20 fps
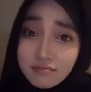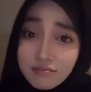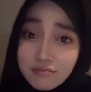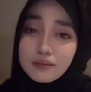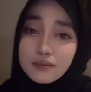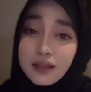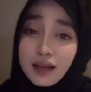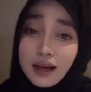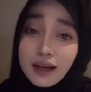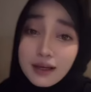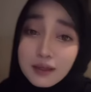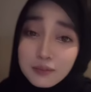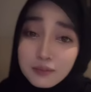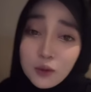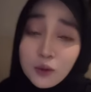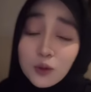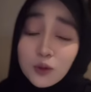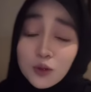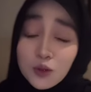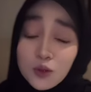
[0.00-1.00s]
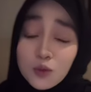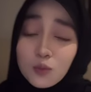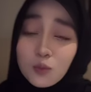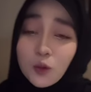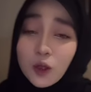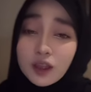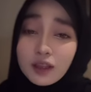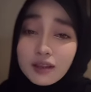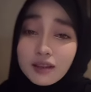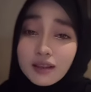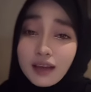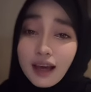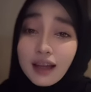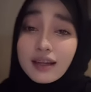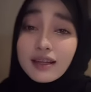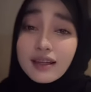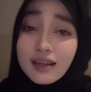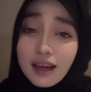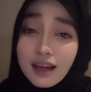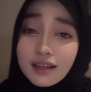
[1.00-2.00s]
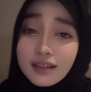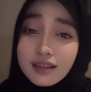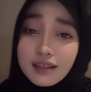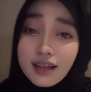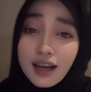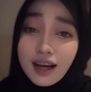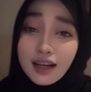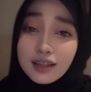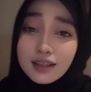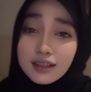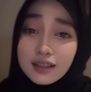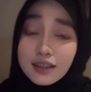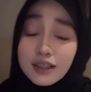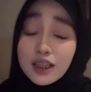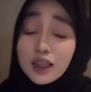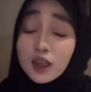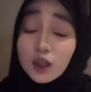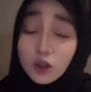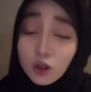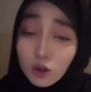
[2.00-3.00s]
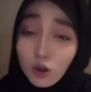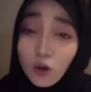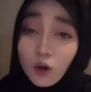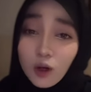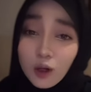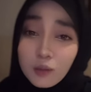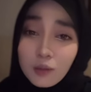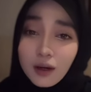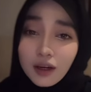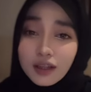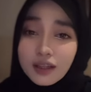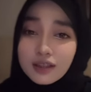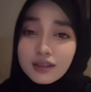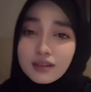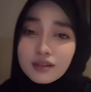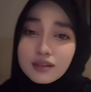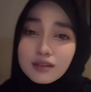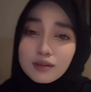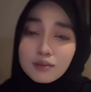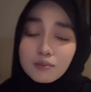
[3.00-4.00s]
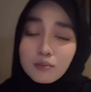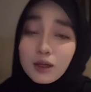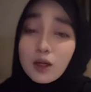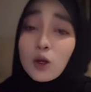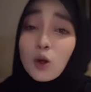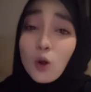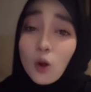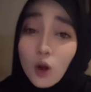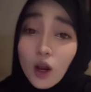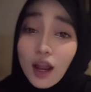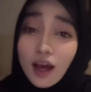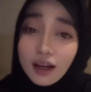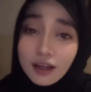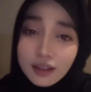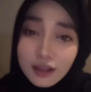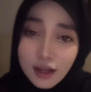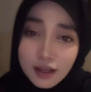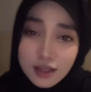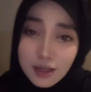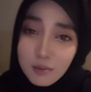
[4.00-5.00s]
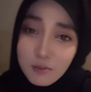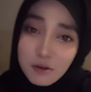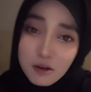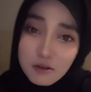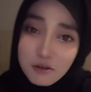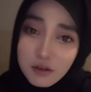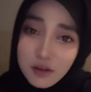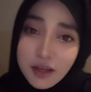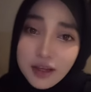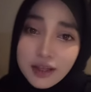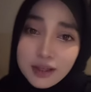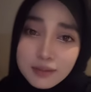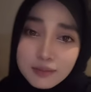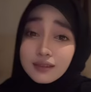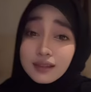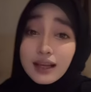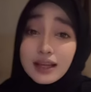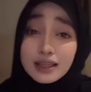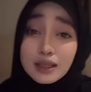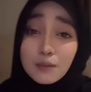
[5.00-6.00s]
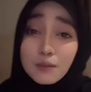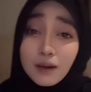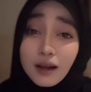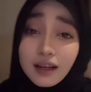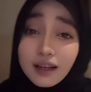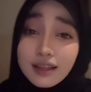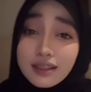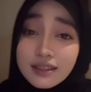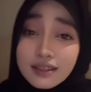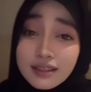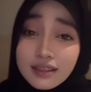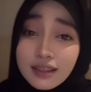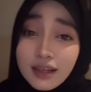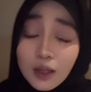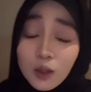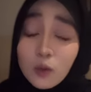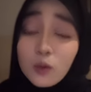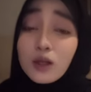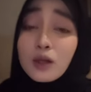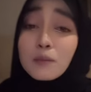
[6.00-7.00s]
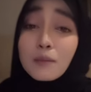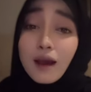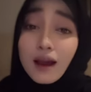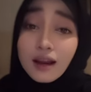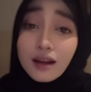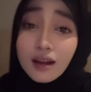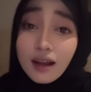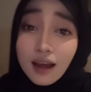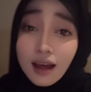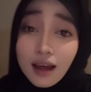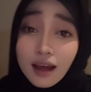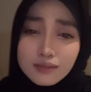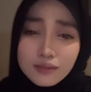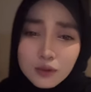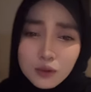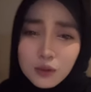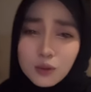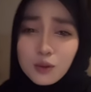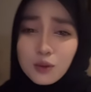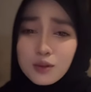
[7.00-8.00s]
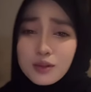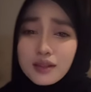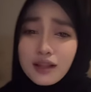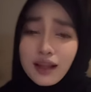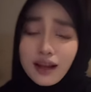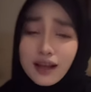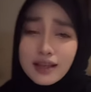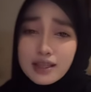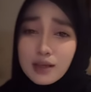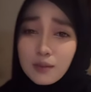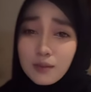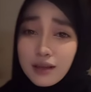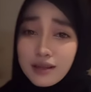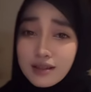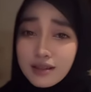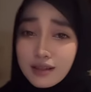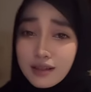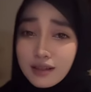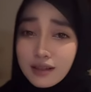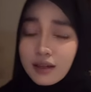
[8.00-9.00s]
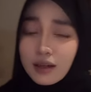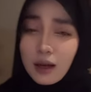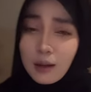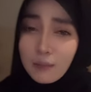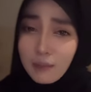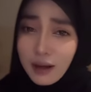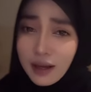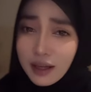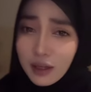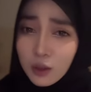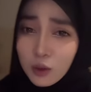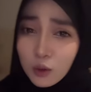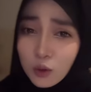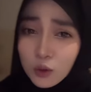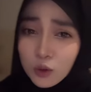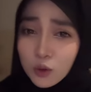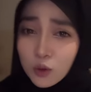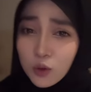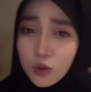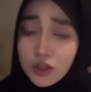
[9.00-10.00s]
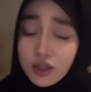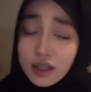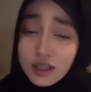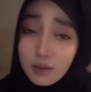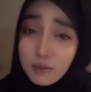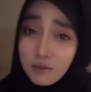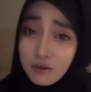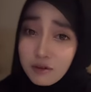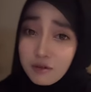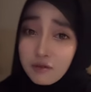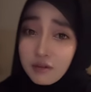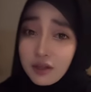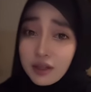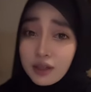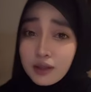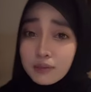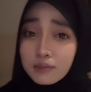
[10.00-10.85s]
nah khusus buat kalian yang getol banget menolak nasab VV, nasab kalian sendiri tuh gimana? Uruslah nasabnya sendiri. Ngapain ngurus-ngurus nasab VV?